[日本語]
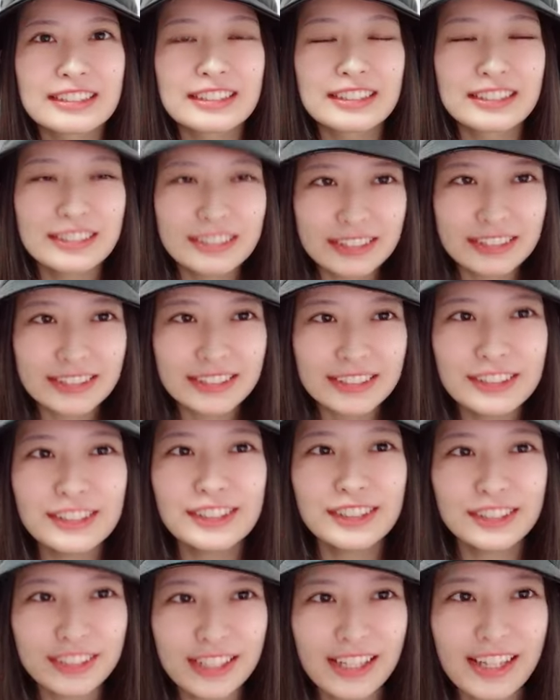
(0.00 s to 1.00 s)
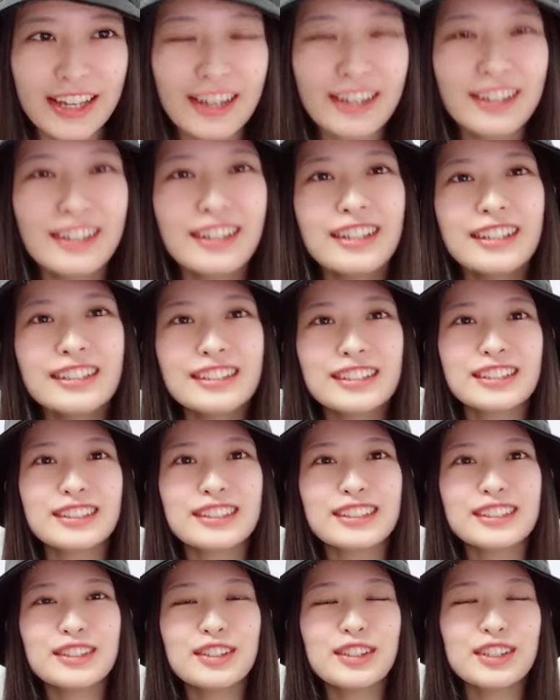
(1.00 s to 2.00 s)
うんいるよね、あれ
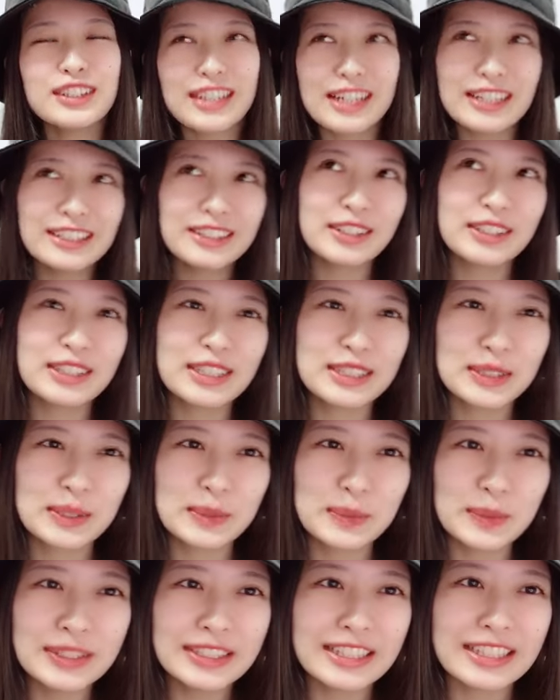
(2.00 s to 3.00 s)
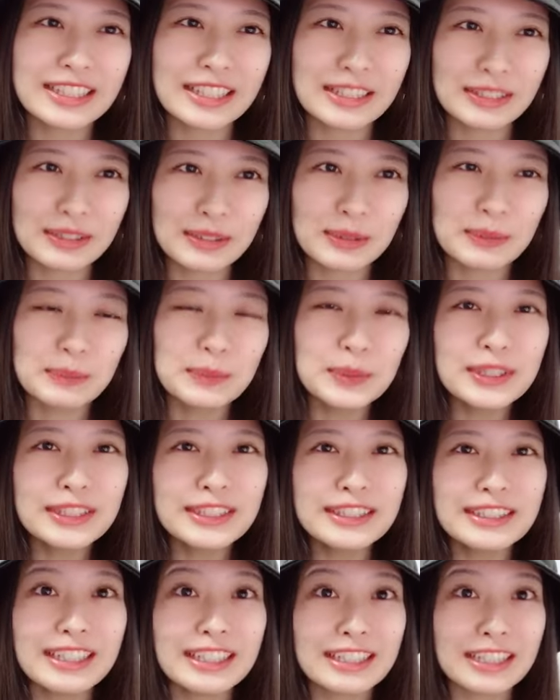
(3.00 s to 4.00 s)
強いなって私思ったけど思っ
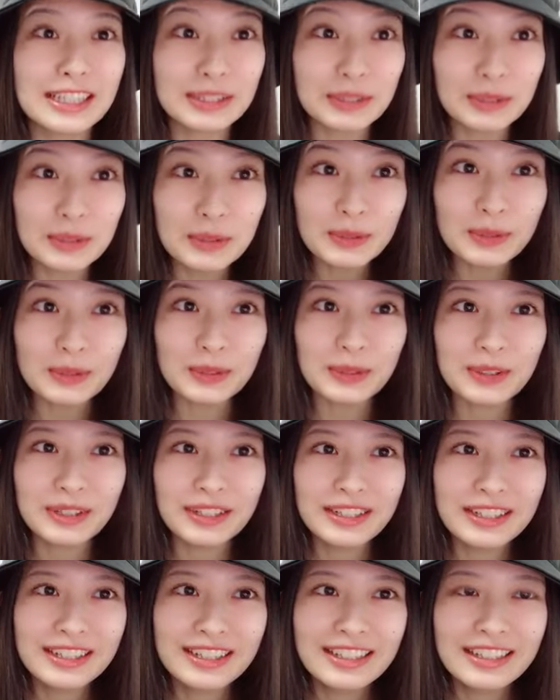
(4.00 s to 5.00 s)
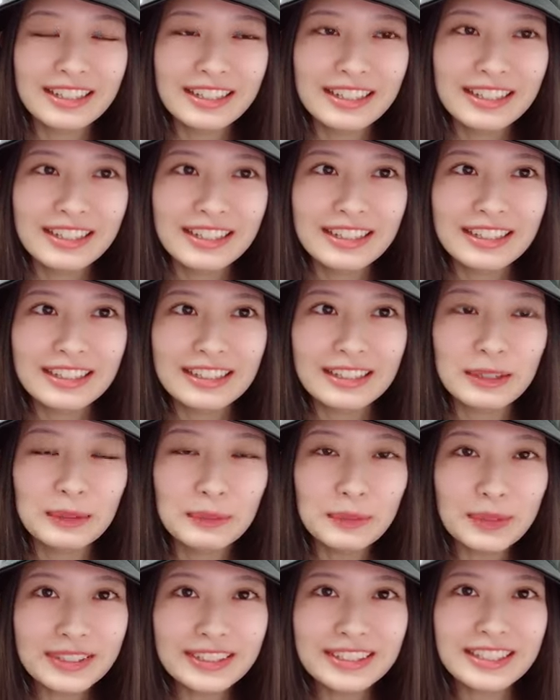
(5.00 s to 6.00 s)
たけど
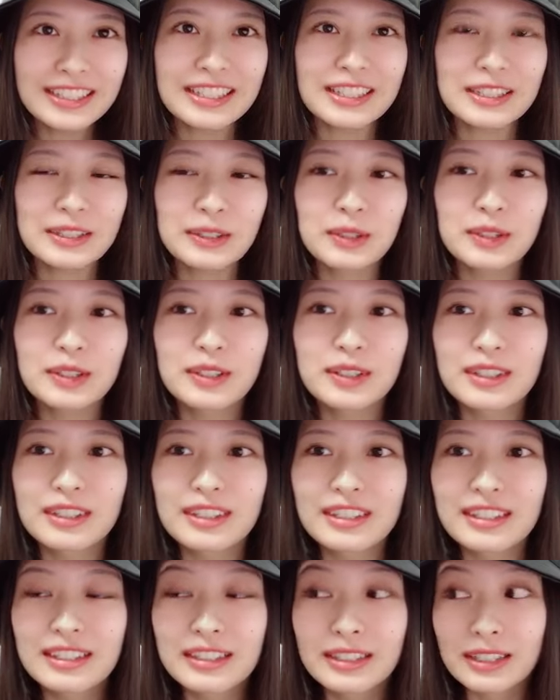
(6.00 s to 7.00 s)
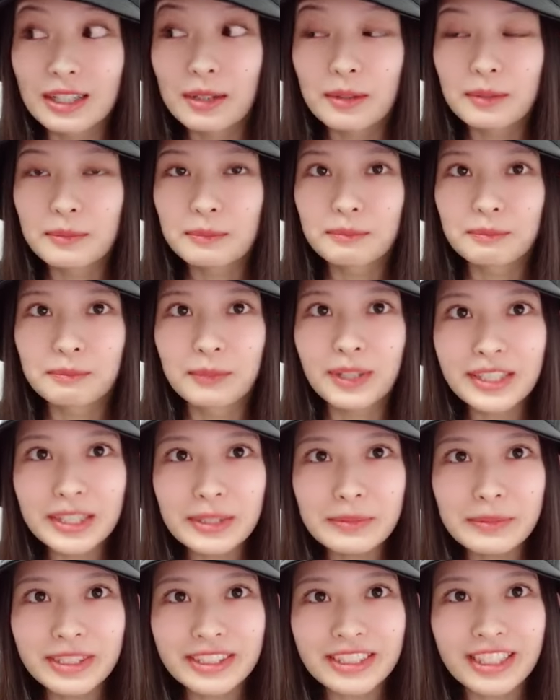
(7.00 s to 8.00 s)
思ったけどいや
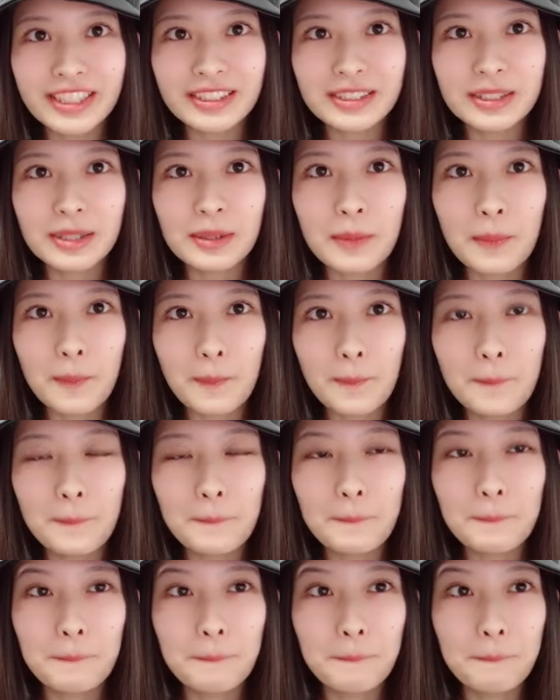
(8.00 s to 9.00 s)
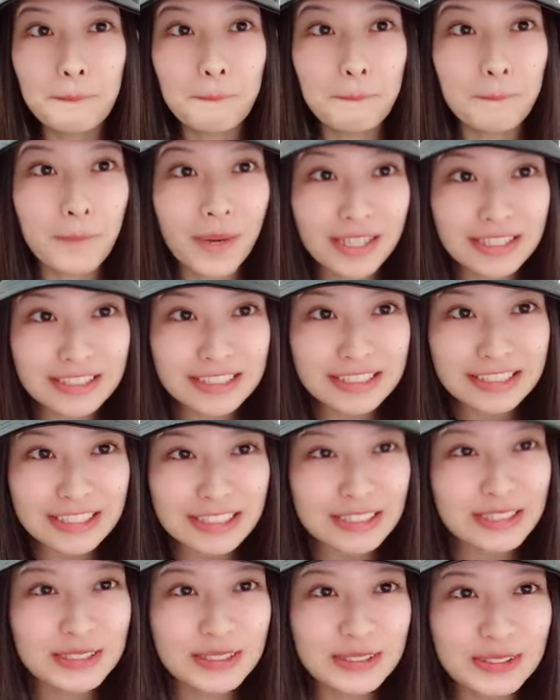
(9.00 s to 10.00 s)
マキマさんってマジ
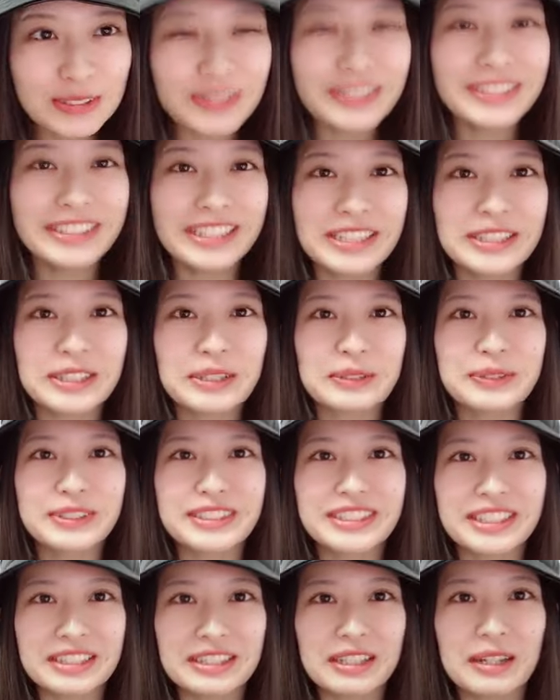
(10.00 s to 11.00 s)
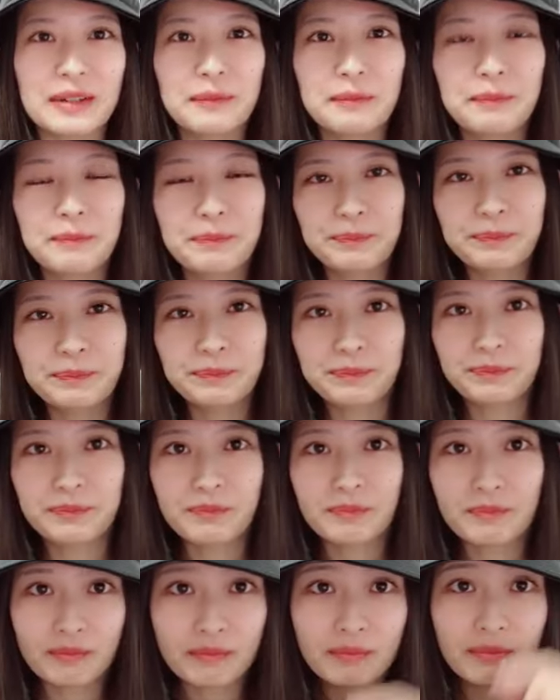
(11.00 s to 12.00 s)
で強いんだって思っちゃった。
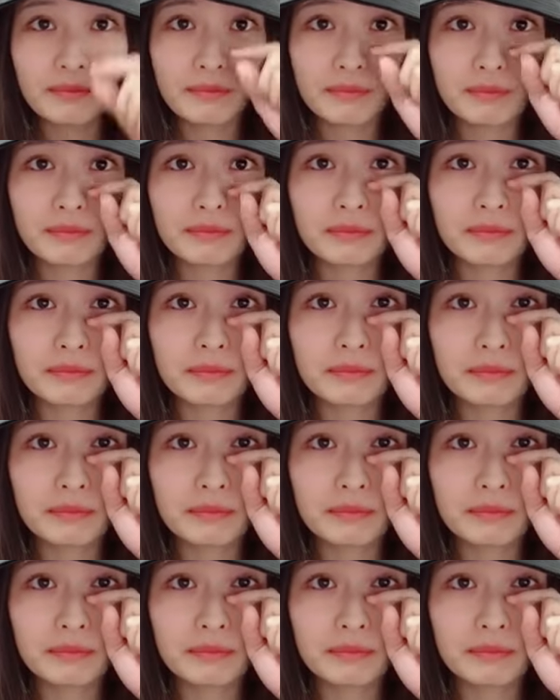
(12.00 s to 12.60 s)
うん